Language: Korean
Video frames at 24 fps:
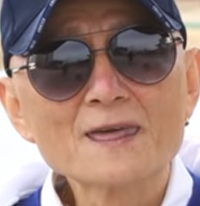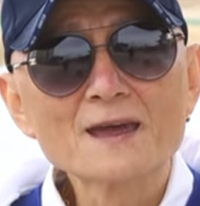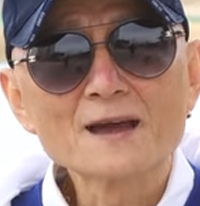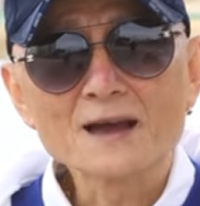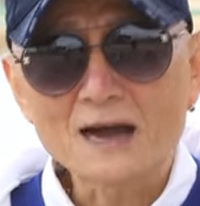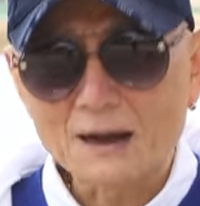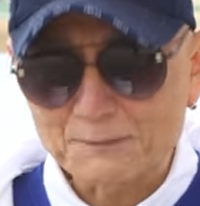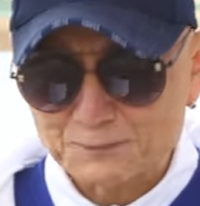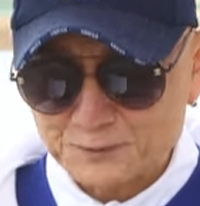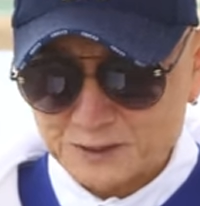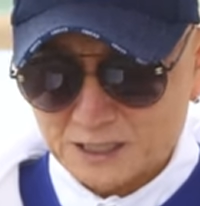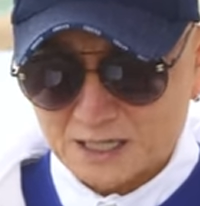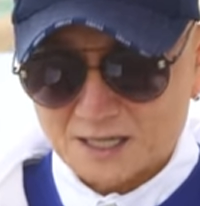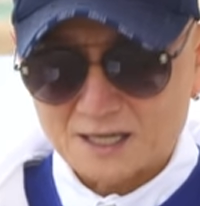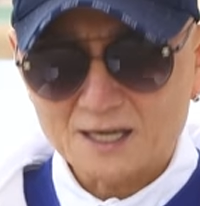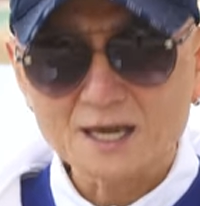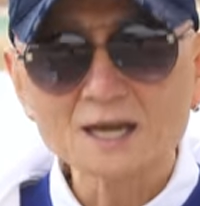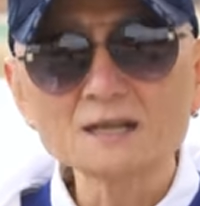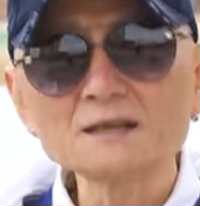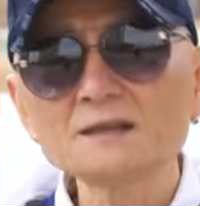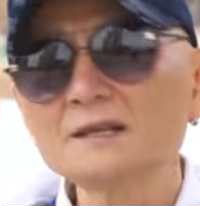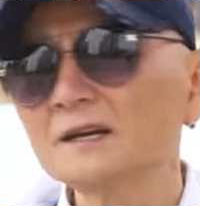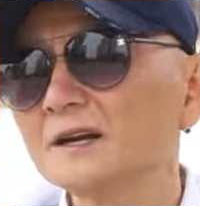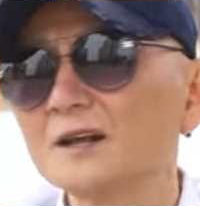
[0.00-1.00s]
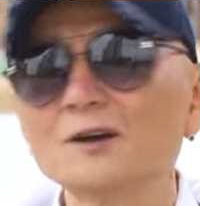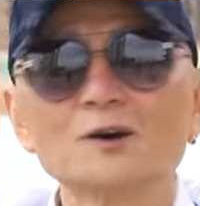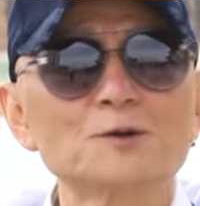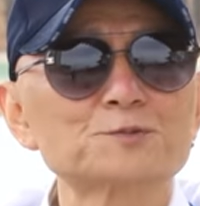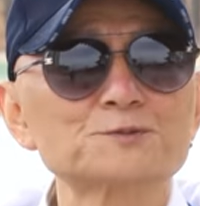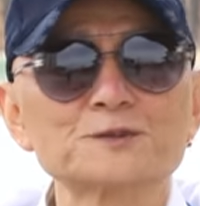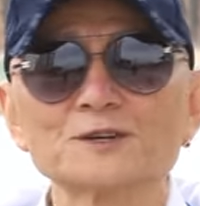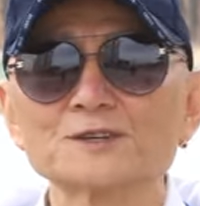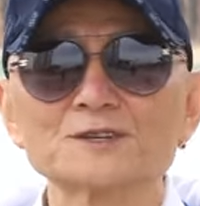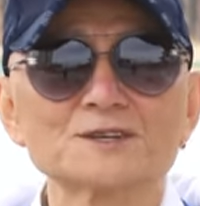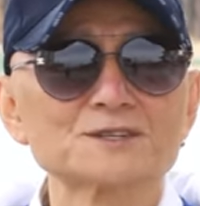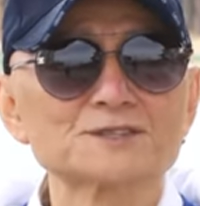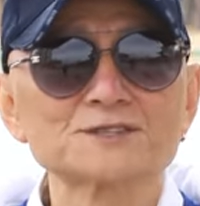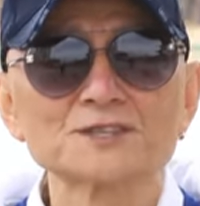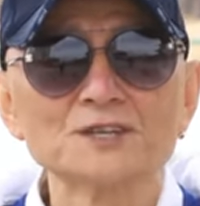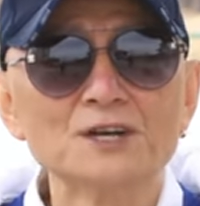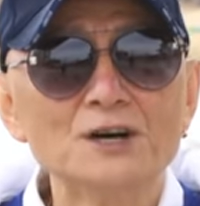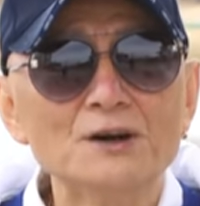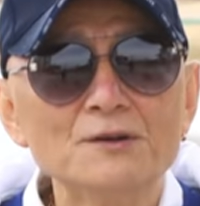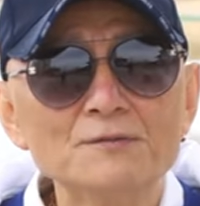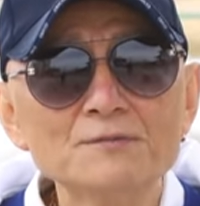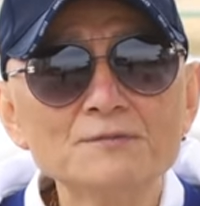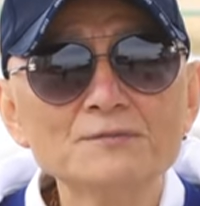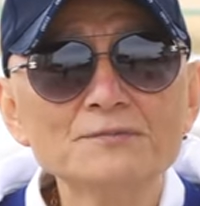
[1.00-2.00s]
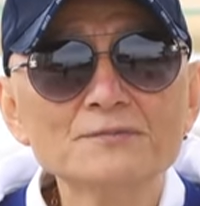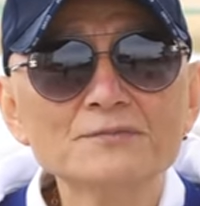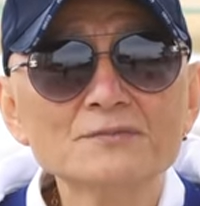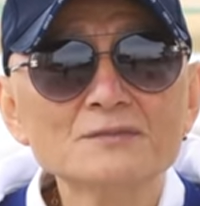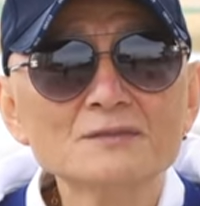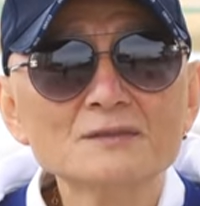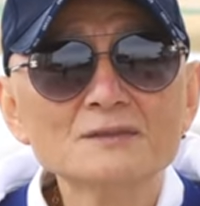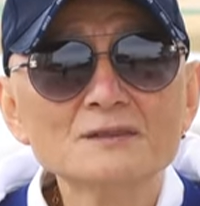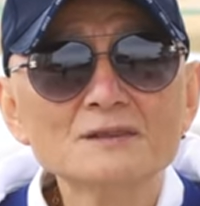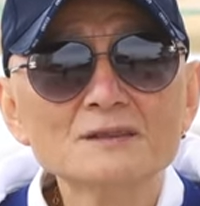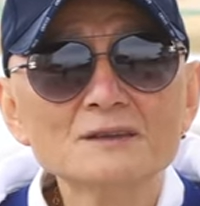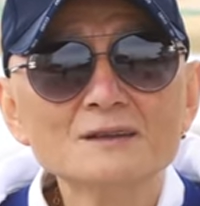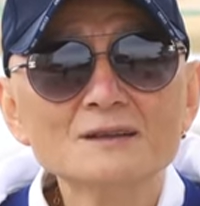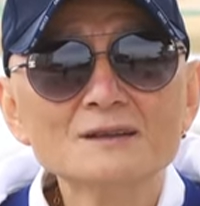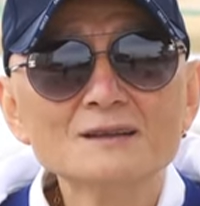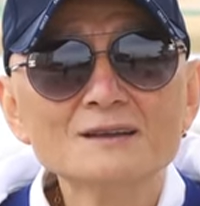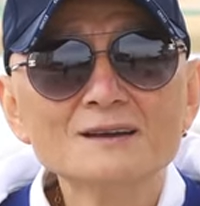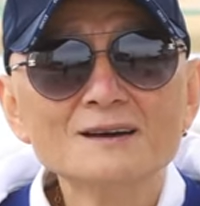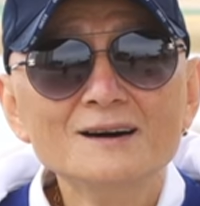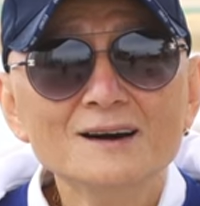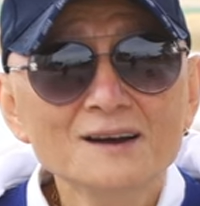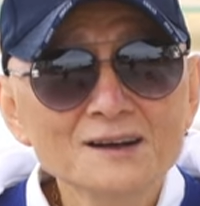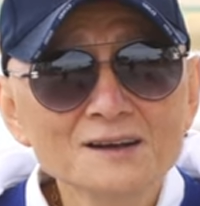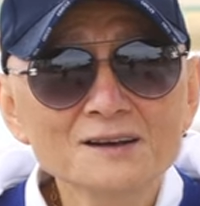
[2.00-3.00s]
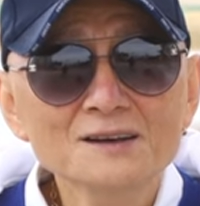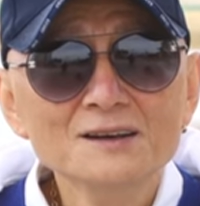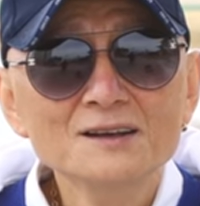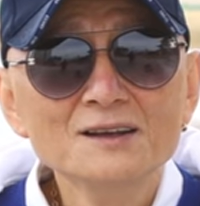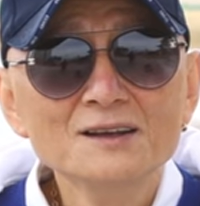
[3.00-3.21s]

갑자기 핸들이 없어졌어. 에?